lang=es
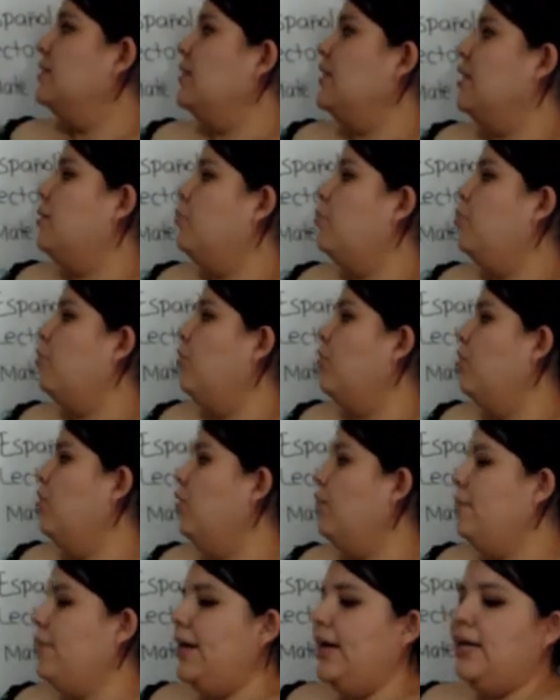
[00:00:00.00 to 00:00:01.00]
Si le
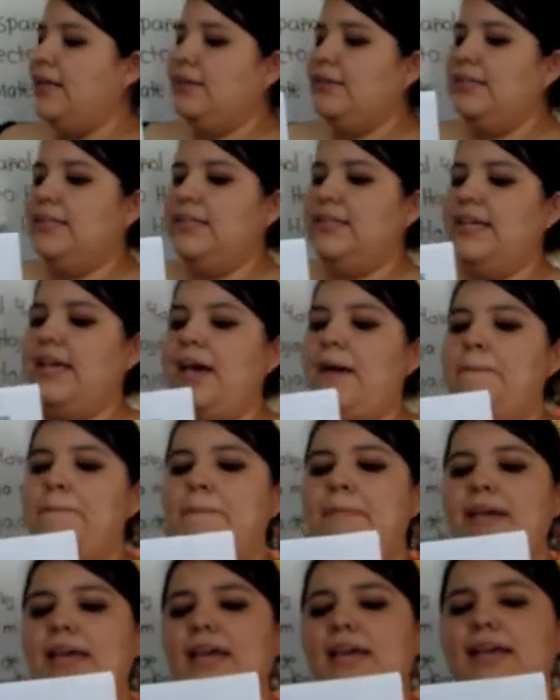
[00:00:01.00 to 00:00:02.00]
pongo me, diría
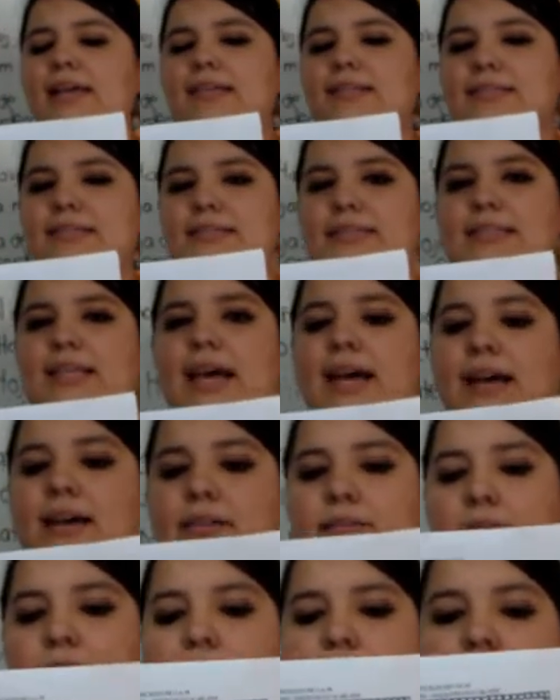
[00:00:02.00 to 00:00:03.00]
mesa.
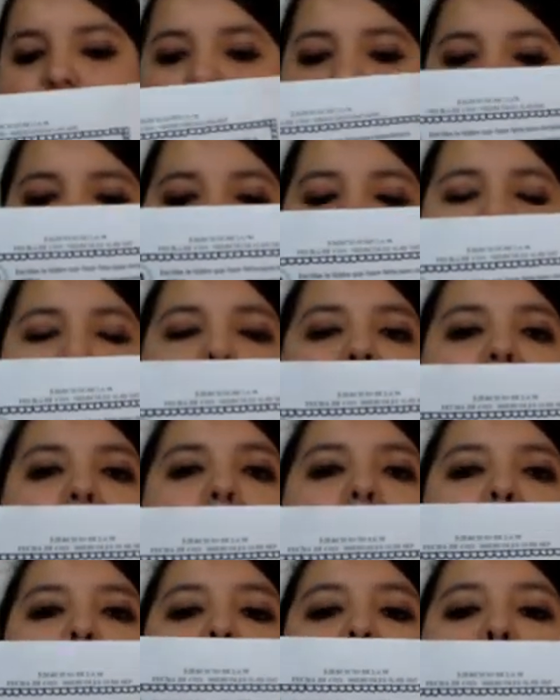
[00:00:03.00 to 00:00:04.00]

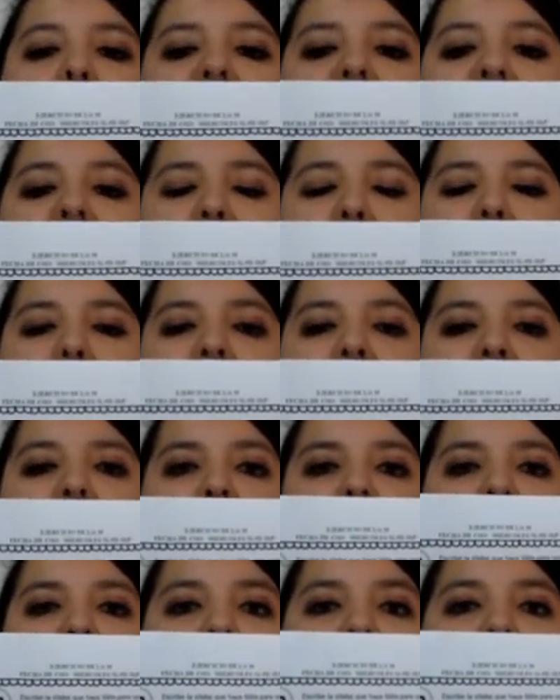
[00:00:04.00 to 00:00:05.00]

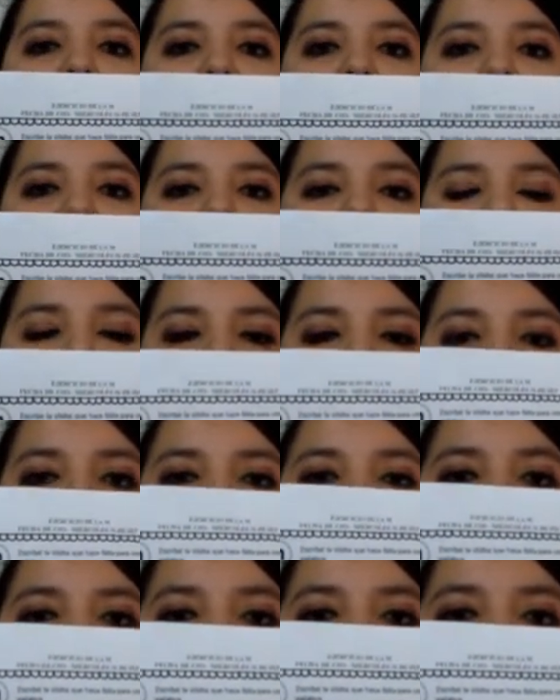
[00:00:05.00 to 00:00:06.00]
Mamá. ¿Qué
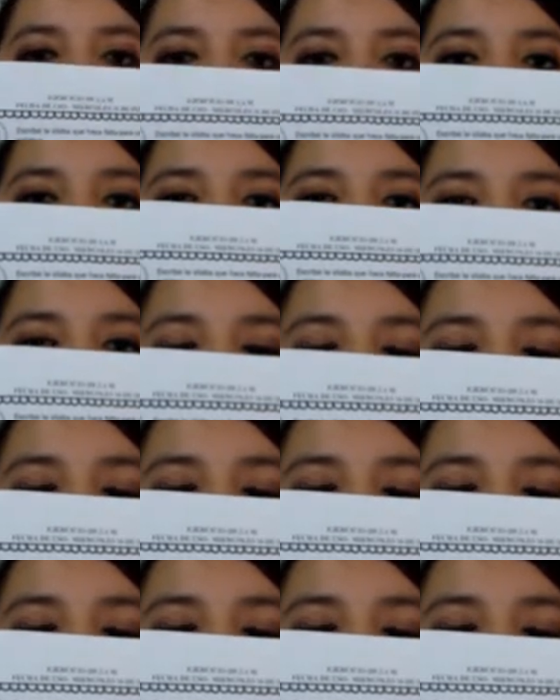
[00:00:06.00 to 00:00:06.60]
sílaba voy